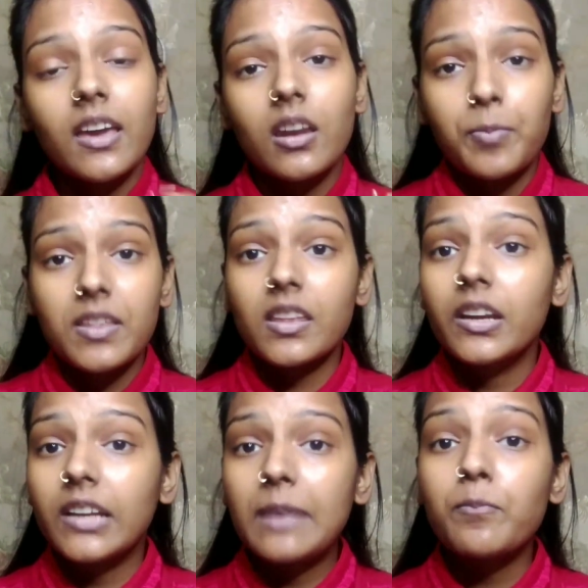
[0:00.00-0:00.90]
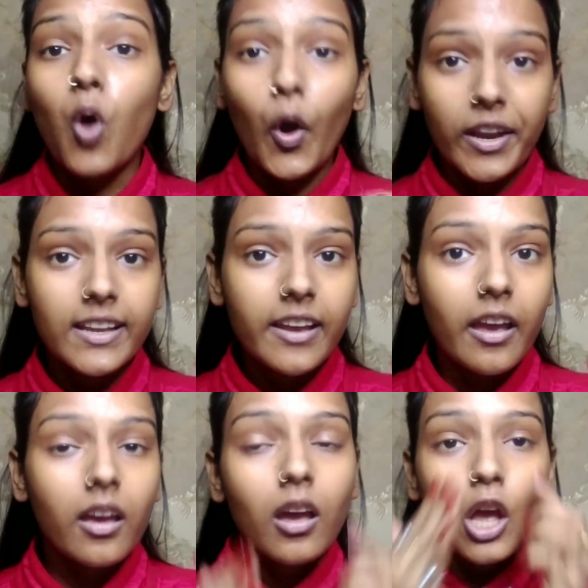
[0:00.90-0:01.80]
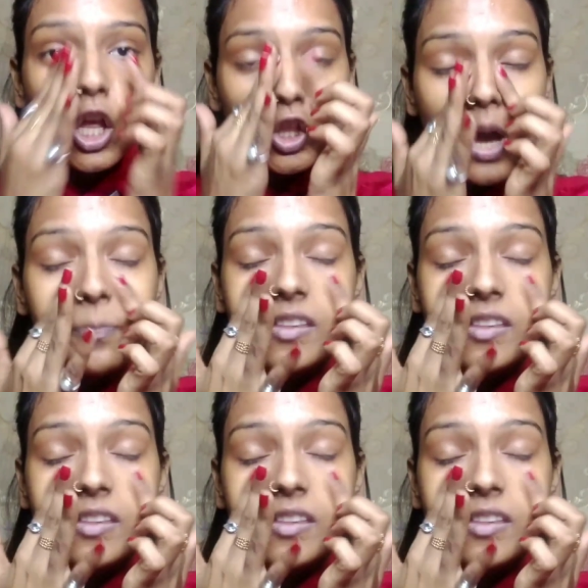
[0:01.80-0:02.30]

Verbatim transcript: अगर आपकी स्किन टाइप ऑयली है तो आप